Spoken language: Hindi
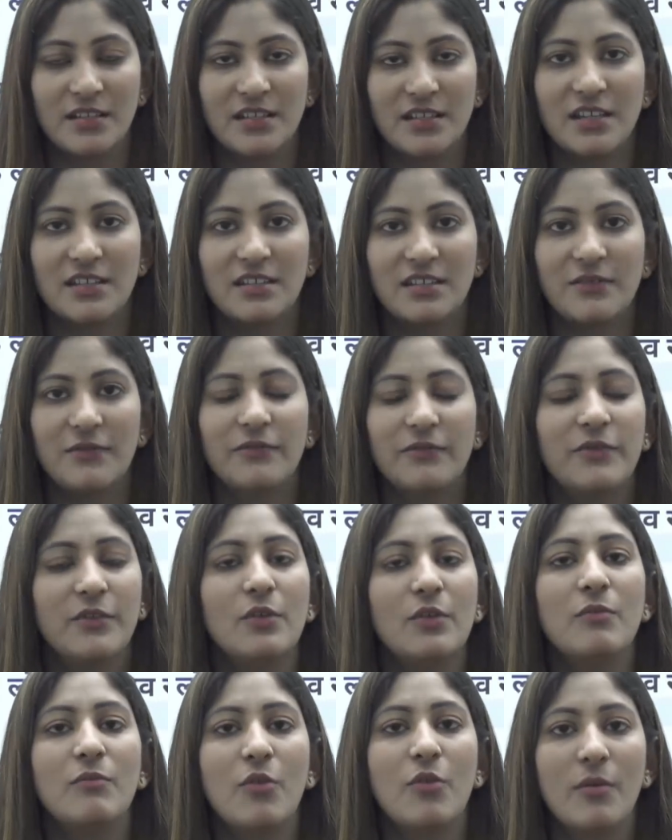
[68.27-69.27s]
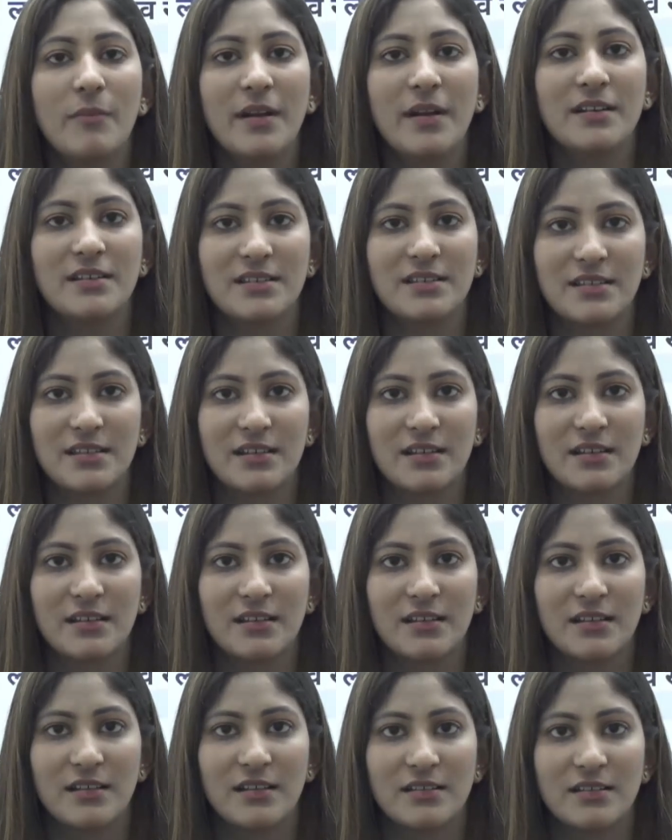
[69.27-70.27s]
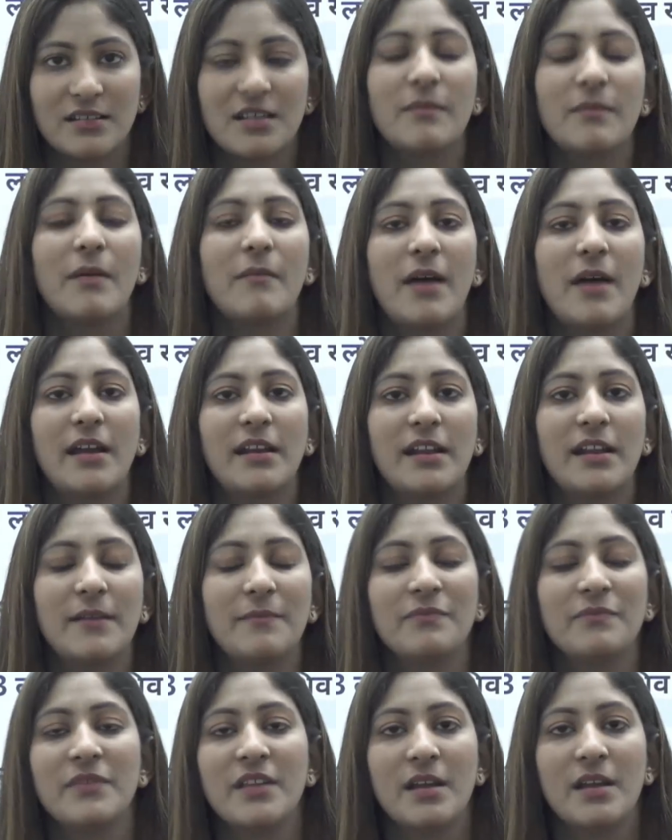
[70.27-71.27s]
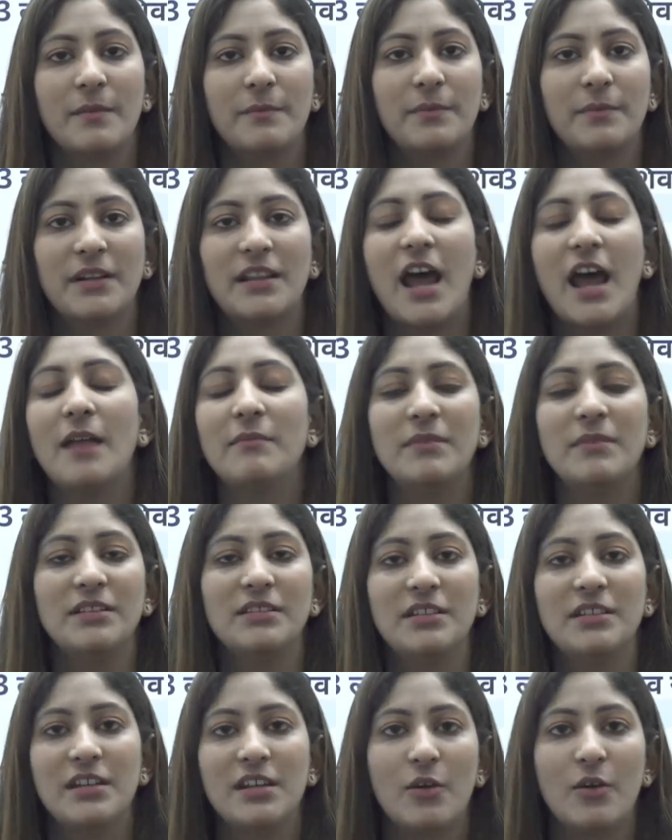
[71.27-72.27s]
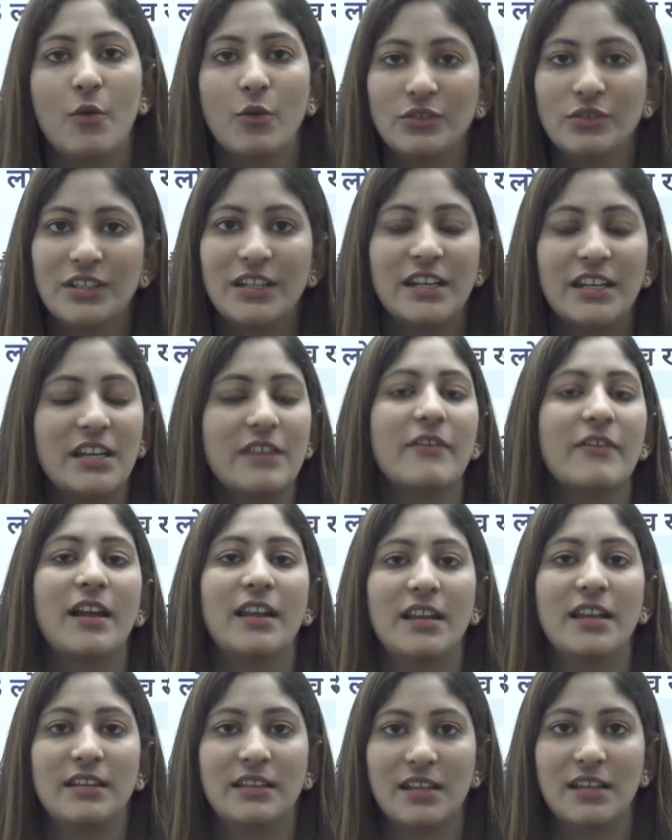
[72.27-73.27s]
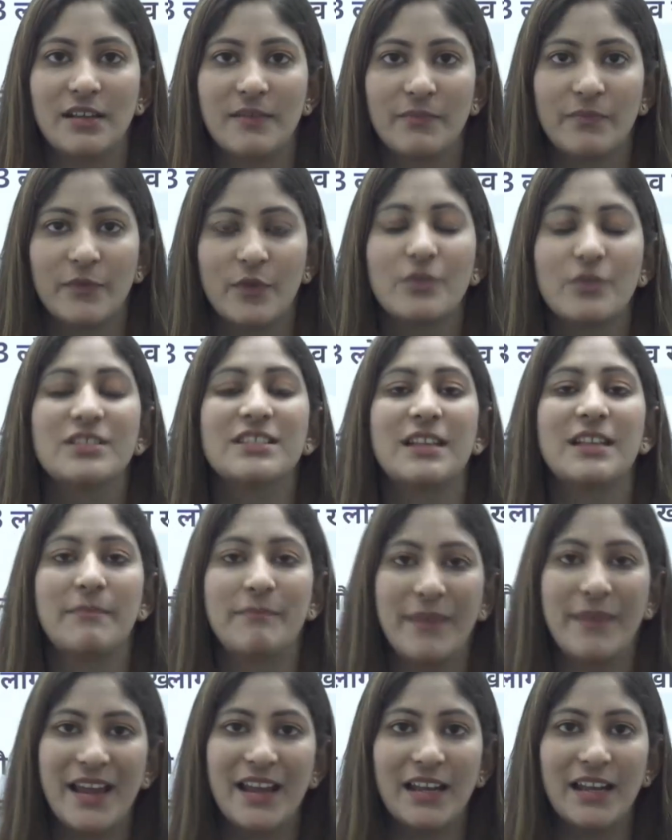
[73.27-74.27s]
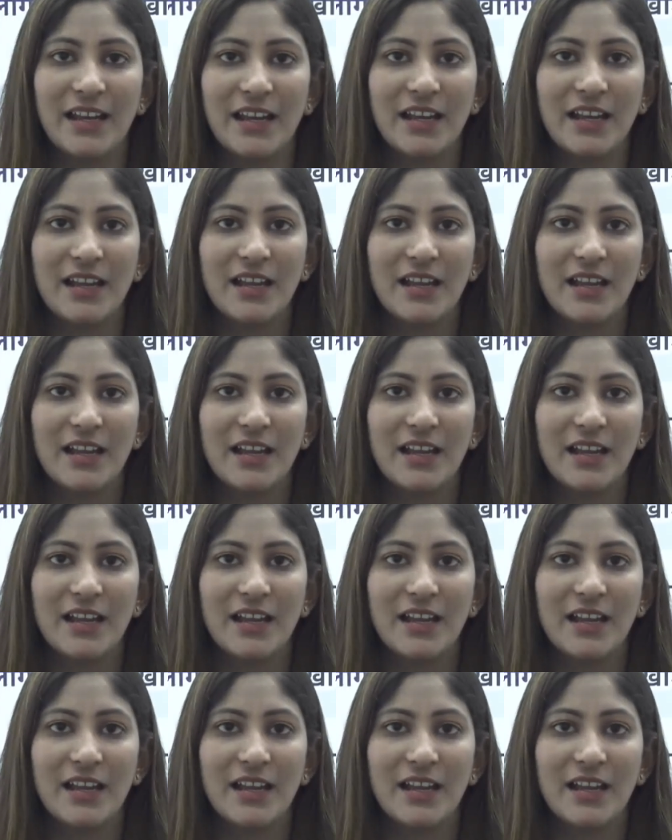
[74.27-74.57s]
जस्ट फ्यू मोमेंट्स जब हमारे प्रधानमंत्री ओथ लेने वाले थे उससे पहले